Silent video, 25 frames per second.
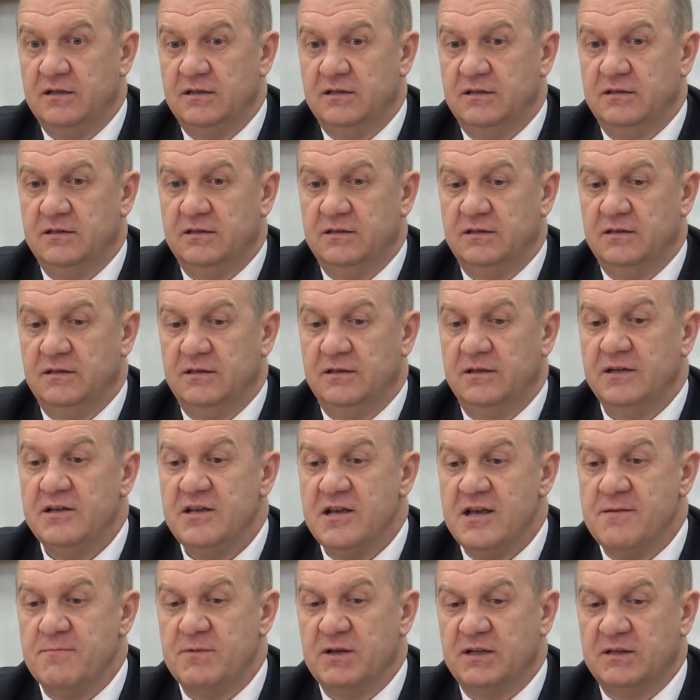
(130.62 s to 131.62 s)
э,
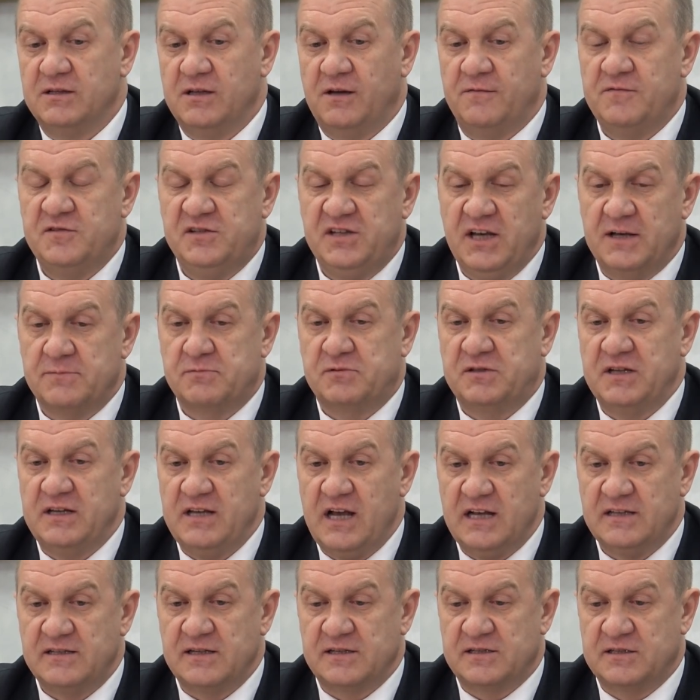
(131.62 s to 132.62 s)
именно все
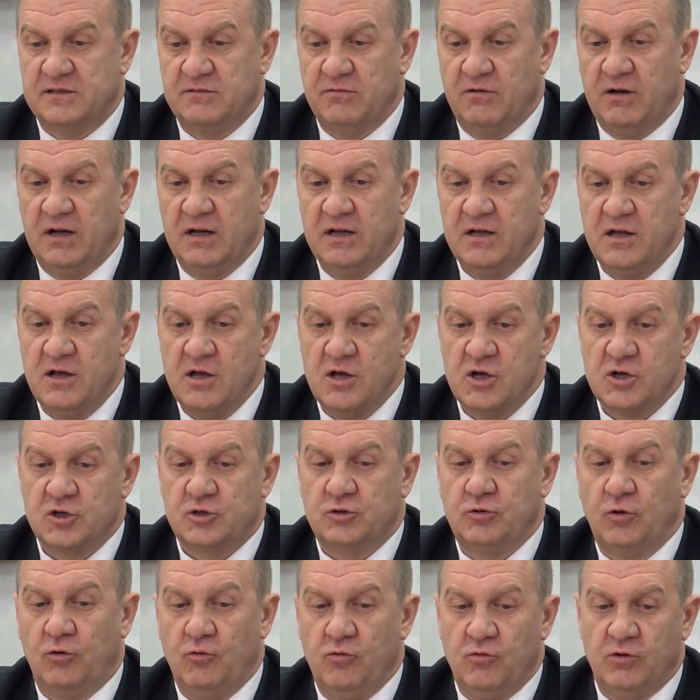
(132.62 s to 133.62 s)
обстоятельства,
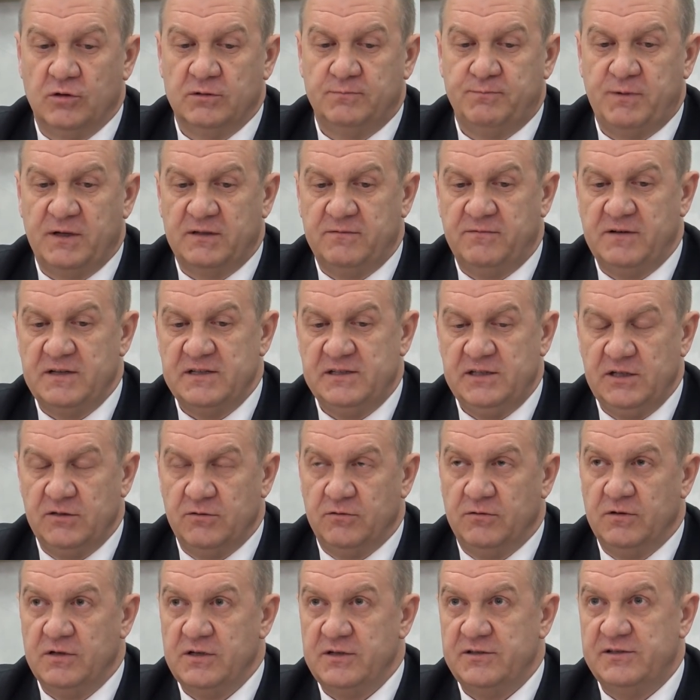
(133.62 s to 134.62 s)
что он
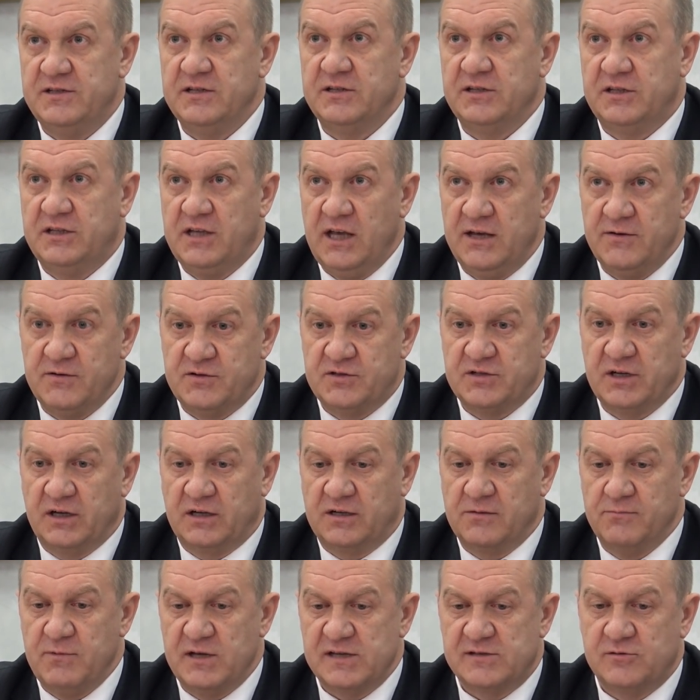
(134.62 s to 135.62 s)
подвозил Сенкевича
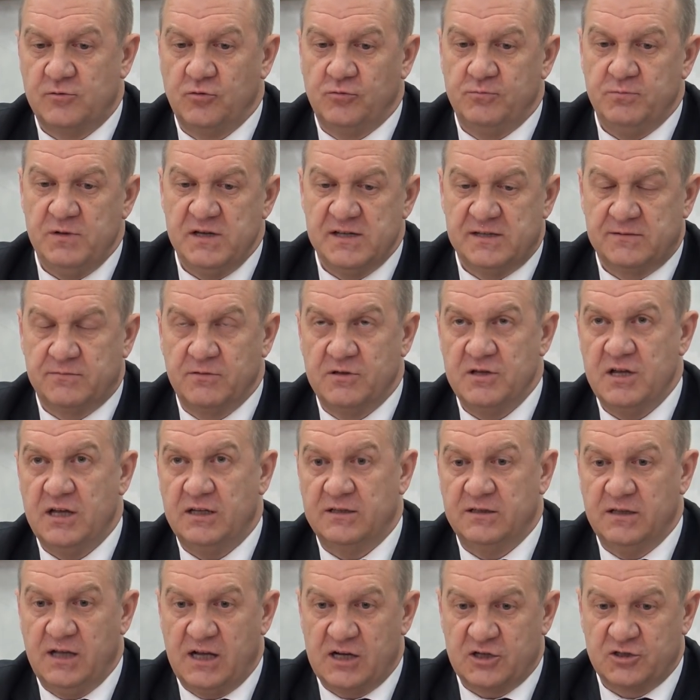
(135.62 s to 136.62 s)
к месту убийства не
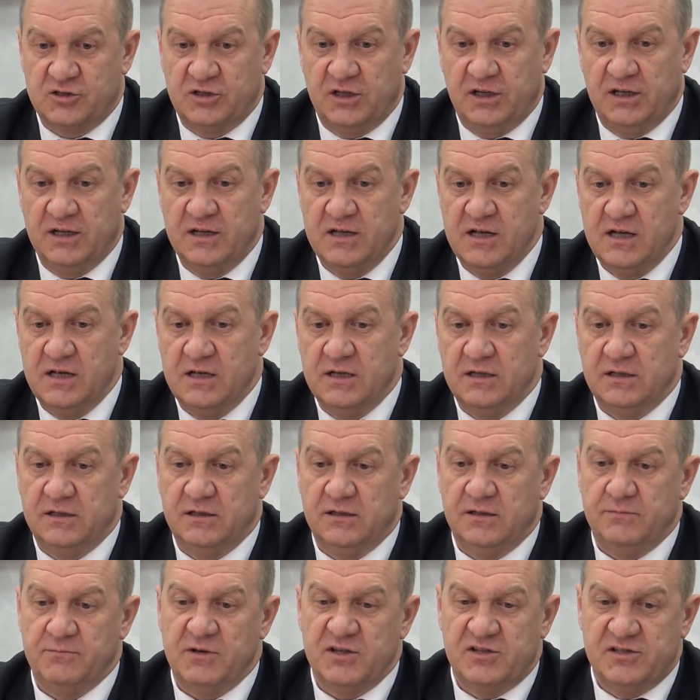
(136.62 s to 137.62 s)
однажды
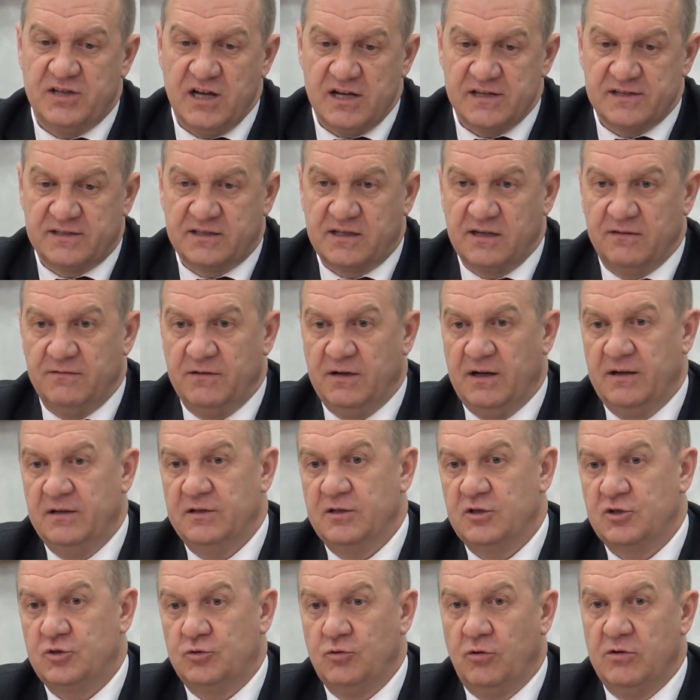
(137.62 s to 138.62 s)
э, Метельского,
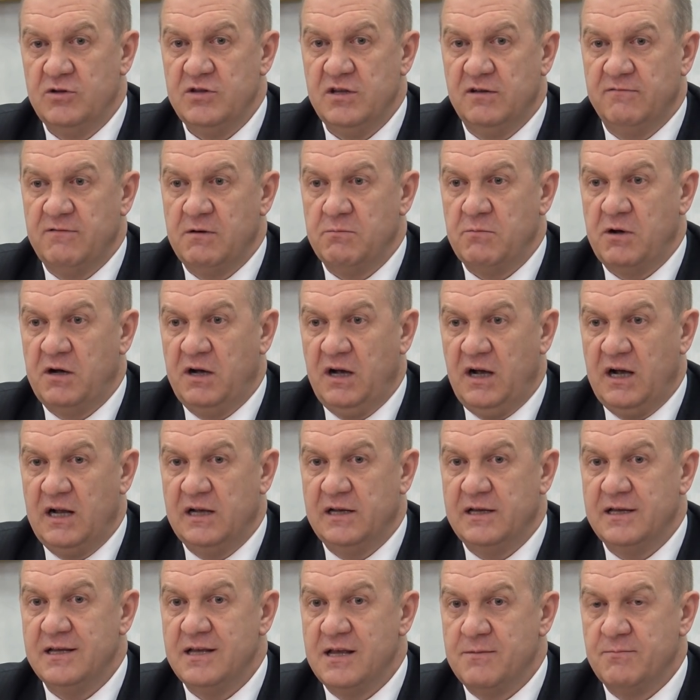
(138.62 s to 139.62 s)
что они
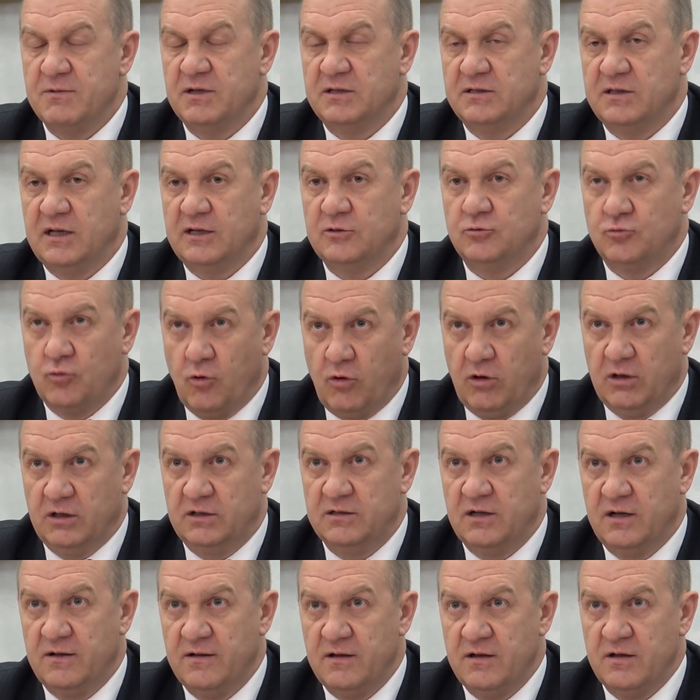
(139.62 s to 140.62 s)
вымогали именно
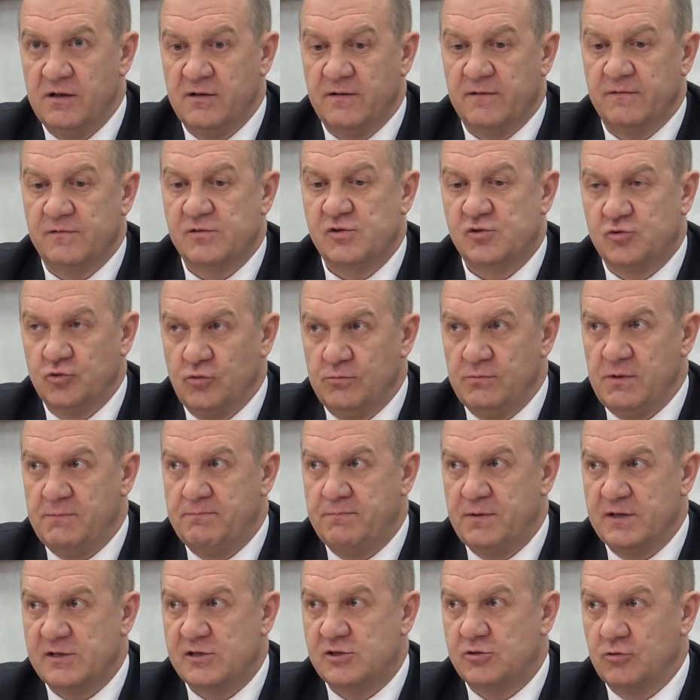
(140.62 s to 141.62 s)
долг в сумме
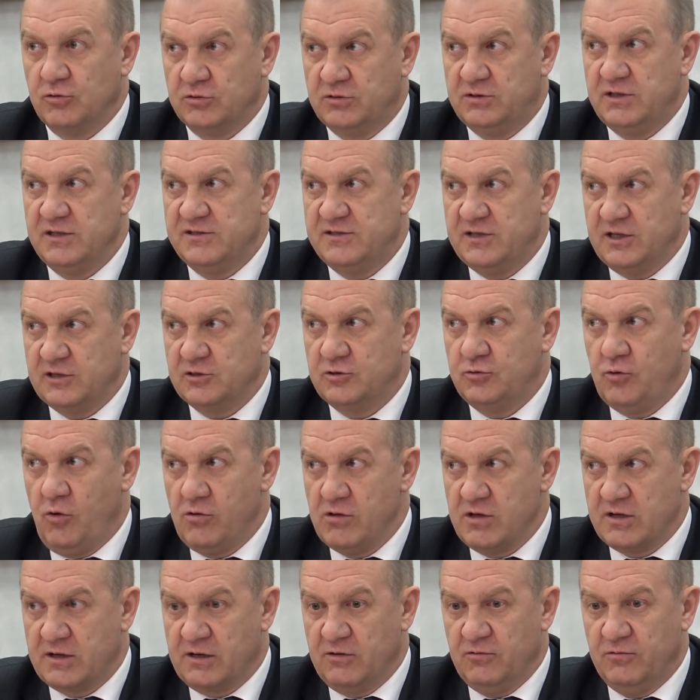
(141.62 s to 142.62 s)
500 тысяч
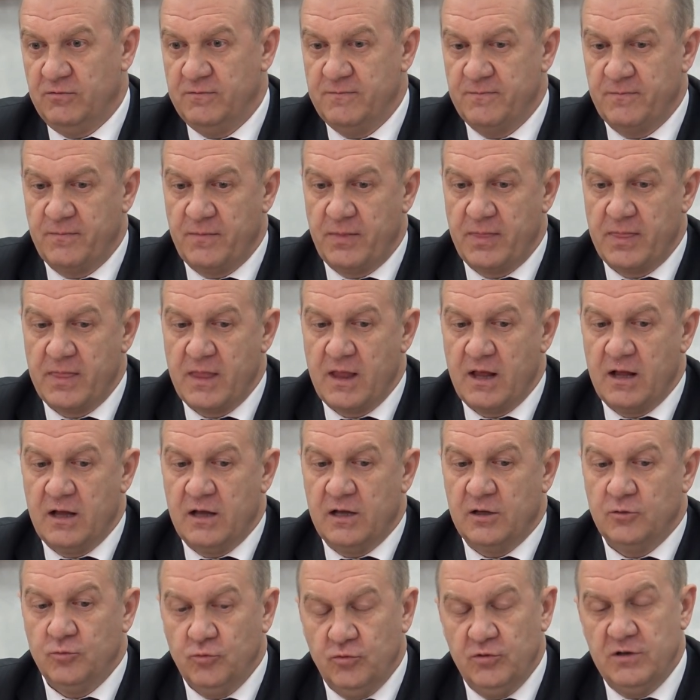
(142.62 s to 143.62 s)
долларов,
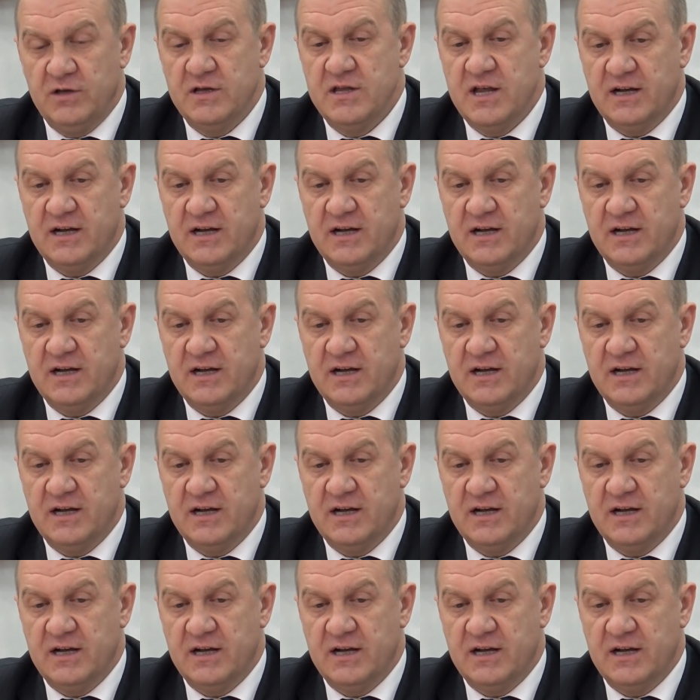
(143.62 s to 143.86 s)
ну и